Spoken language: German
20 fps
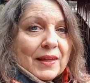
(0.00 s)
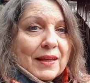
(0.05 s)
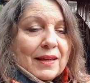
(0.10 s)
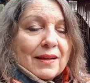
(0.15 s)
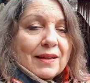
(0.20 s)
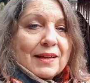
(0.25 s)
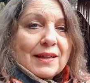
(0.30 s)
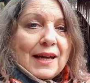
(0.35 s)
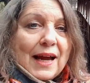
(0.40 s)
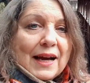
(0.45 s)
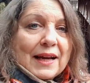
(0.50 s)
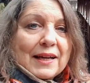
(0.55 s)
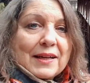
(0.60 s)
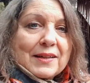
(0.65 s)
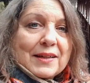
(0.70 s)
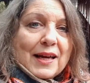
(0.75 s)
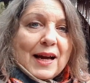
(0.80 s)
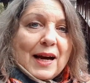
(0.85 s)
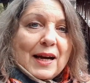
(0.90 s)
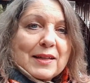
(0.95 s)

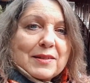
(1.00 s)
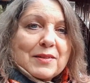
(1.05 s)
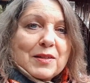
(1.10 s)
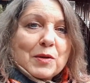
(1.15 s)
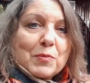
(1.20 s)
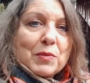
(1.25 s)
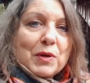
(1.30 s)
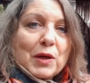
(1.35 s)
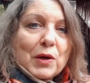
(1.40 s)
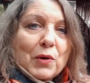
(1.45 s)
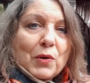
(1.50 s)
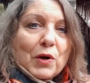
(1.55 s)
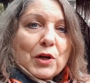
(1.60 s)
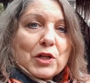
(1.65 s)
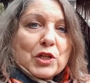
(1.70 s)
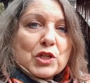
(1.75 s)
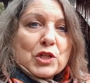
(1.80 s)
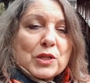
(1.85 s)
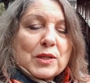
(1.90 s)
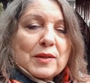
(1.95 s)
knackende
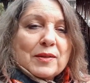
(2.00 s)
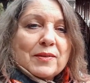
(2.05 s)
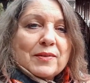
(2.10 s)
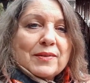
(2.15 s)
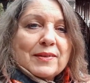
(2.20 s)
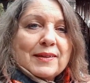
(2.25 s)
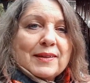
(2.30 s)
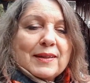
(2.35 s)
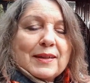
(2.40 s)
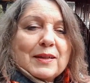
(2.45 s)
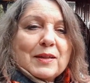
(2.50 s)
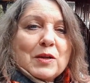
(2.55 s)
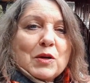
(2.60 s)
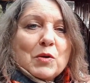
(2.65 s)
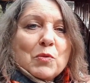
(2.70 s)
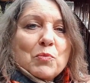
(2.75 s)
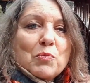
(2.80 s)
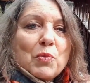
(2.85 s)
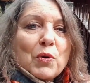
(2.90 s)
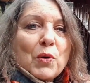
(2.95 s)
Atemgeräusche,
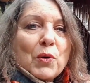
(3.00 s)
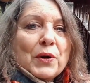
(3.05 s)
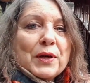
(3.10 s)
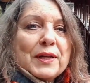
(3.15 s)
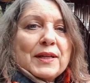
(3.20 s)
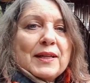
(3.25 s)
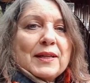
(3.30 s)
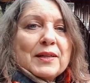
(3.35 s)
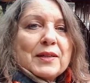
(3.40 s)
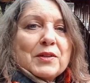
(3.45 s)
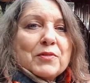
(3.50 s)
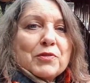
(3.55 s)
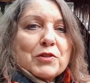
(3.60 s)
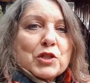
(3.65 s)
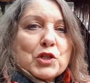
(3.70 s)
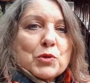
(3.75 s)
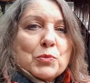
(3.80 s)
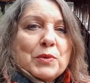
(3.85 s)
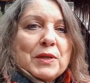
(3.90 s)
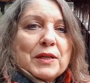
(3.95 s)
bräunlich
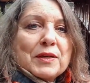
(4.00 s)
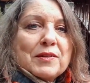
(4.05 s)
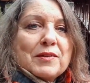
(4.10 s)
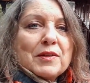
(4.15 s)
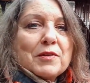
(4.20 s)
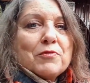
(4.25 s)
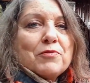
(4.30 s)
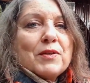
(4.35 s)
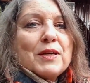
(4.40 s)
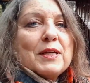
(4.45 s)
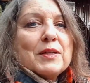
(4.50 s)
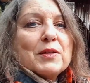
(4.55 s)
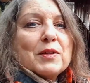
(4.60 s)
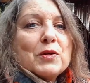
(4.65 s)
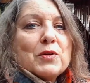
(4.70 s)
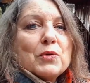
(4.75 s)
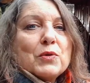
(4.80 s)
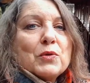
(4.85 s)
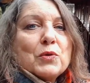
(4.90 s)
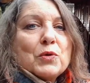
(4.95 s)
verschmierte Federn
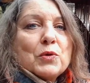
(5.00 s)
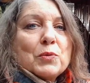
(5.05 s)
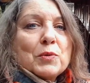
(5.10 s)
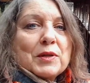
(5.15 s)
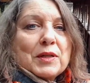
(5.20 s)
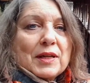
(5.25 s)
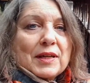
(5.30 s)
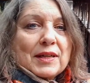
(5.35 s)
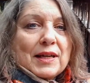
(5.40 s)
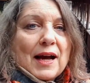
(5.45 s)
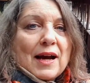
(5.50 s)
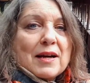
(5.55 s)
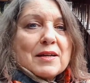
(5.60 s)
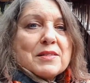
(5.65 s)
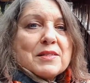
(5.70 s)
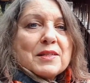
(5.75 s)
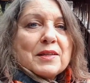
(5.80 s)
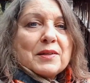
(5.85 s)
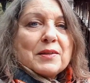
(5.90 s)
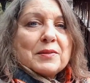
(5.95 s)
über der
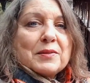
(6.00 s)
Nase,